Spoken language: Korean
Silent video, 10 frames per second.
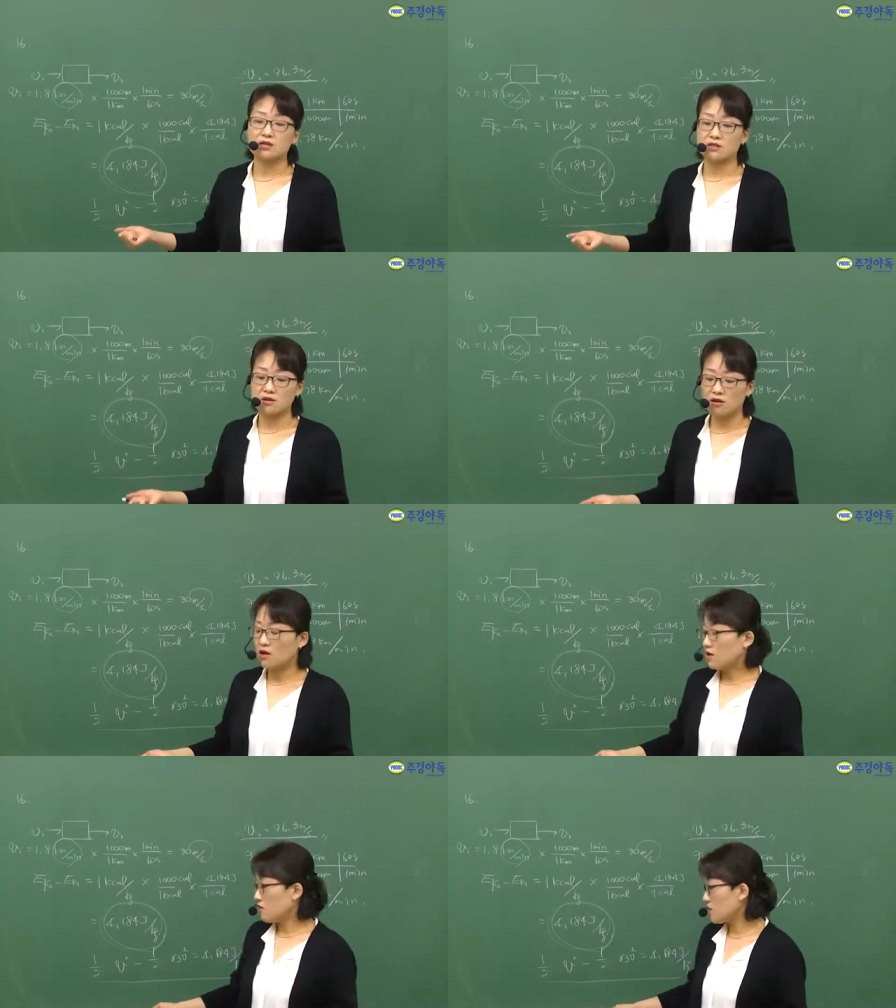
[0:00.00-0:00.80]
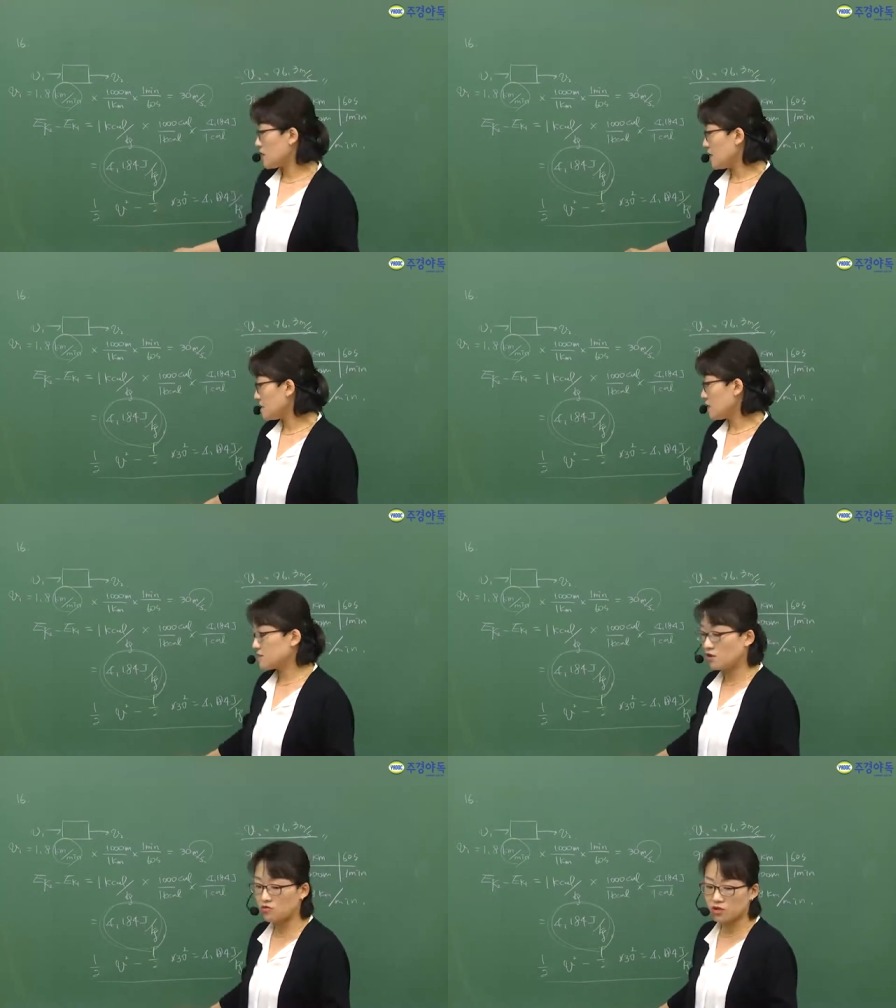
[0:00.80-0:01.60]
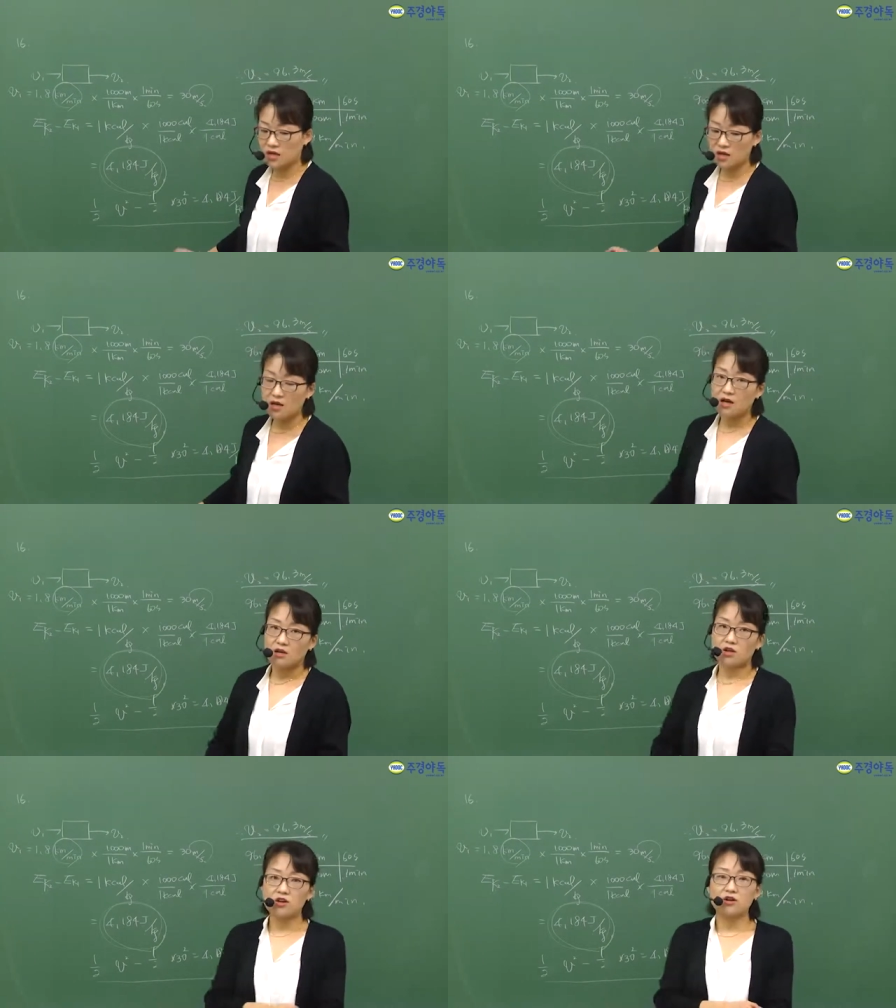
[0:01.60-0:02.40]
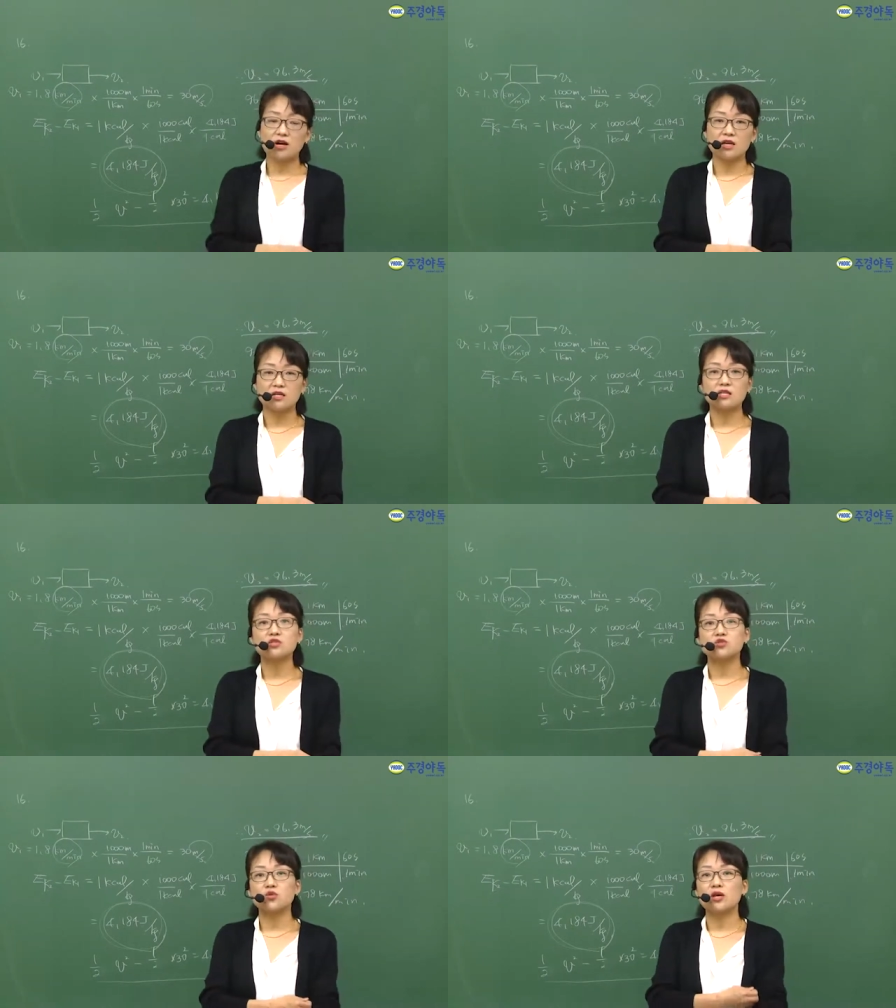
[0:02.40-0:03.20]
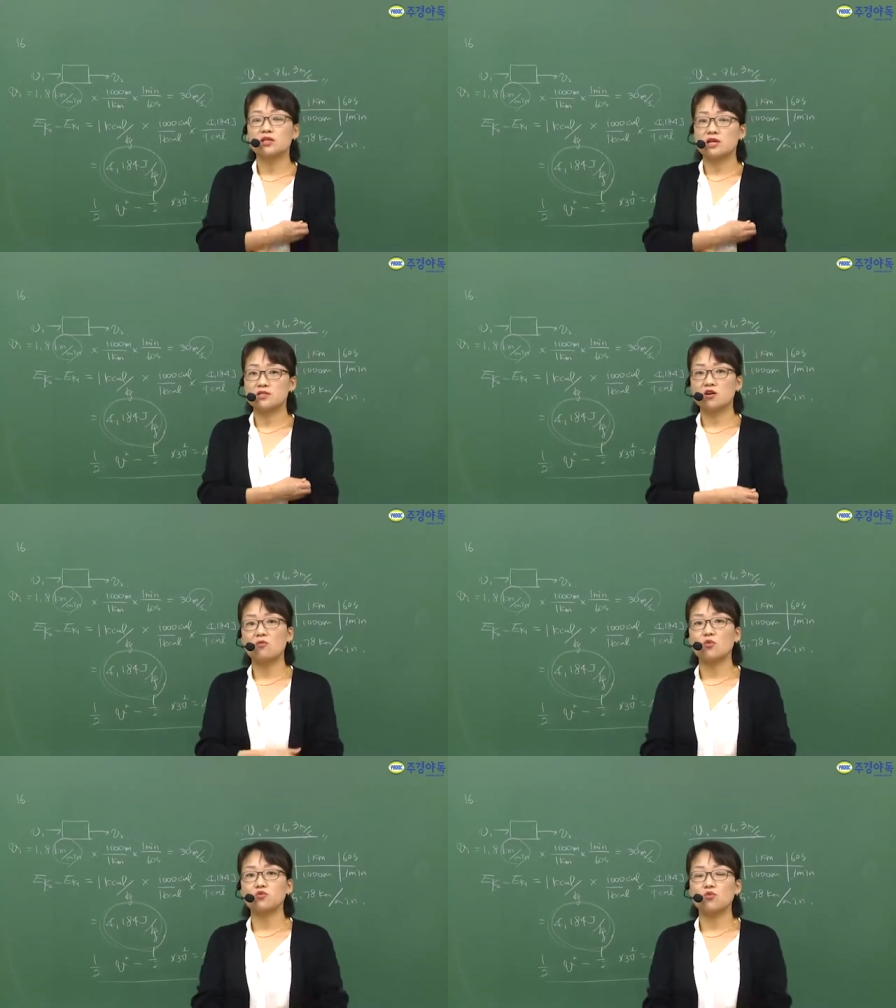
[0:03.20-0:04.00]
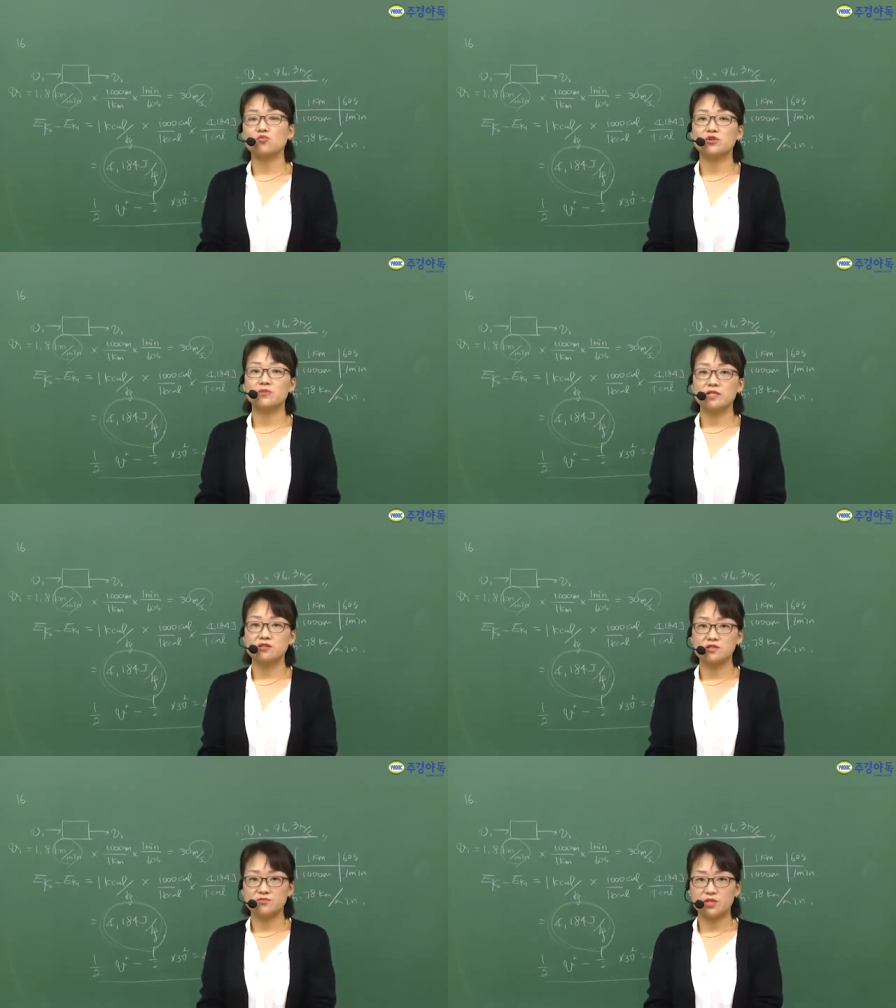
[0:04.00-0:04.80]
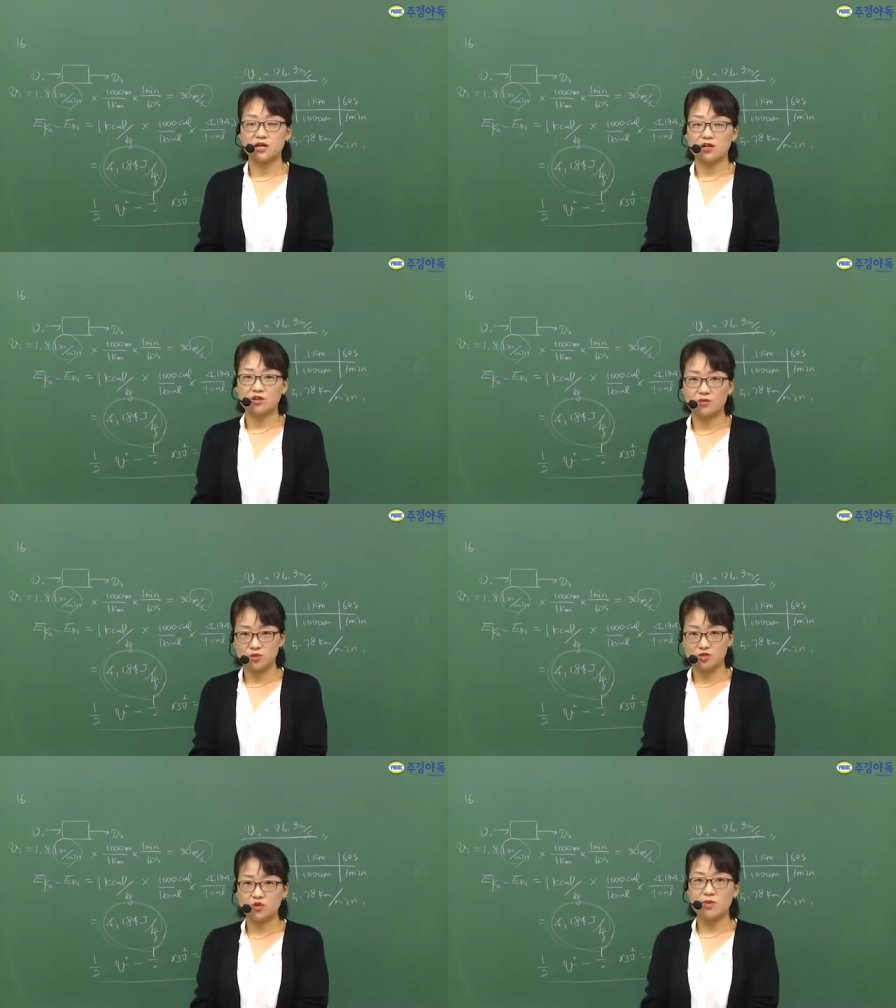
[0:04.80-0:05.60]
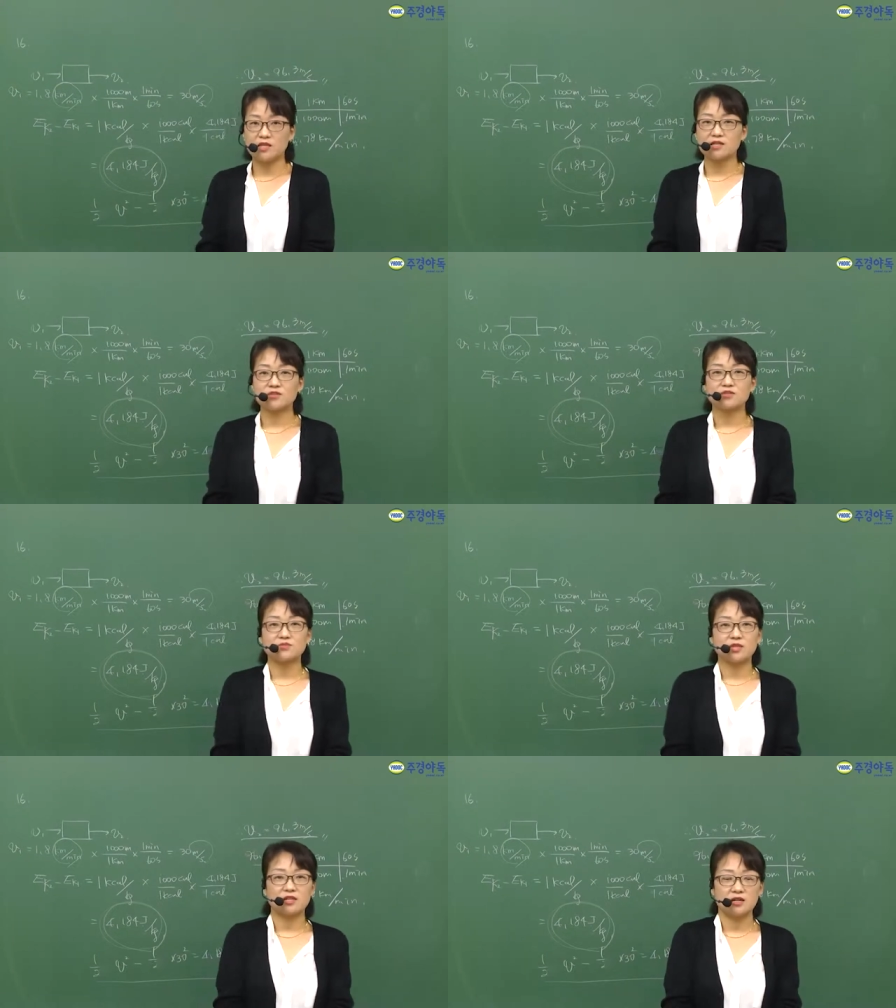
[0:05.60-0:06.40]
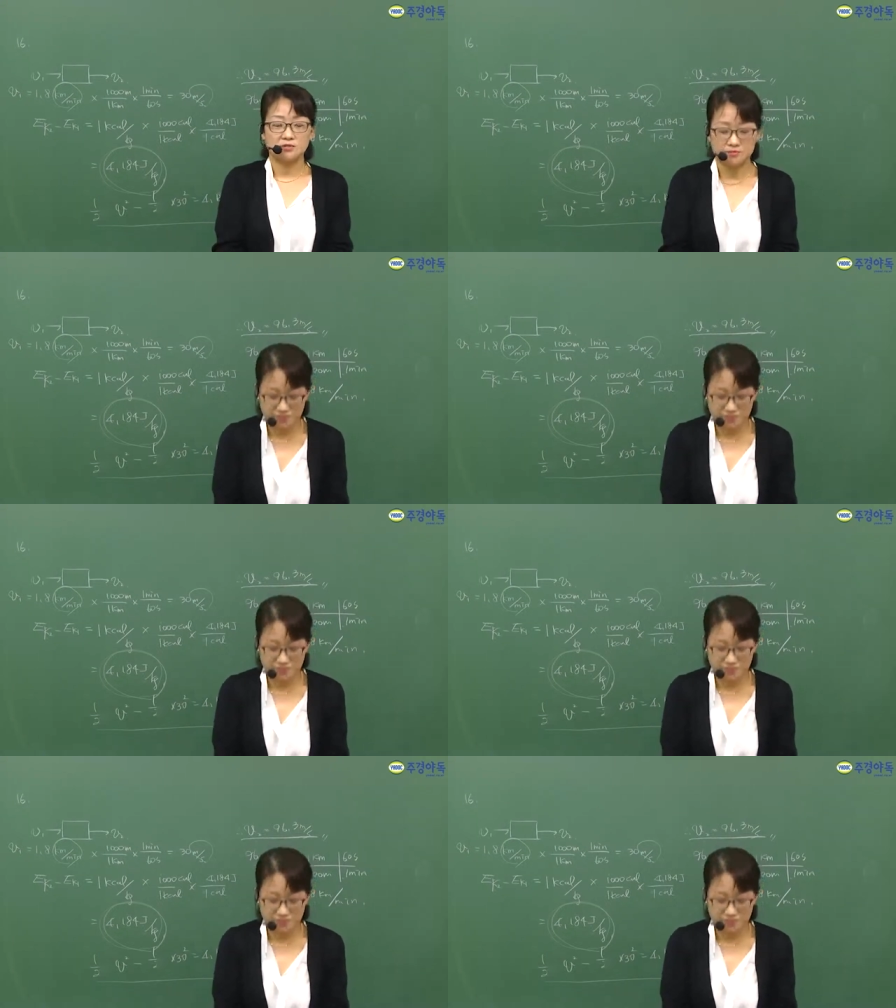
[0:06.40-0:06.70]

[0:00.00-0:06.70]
그래서 여기까지 해서 우리가 열역학의 기초에 대해서 모두 공부를 마쳤습니다. 여러분들 수고 많이 하셨습니다.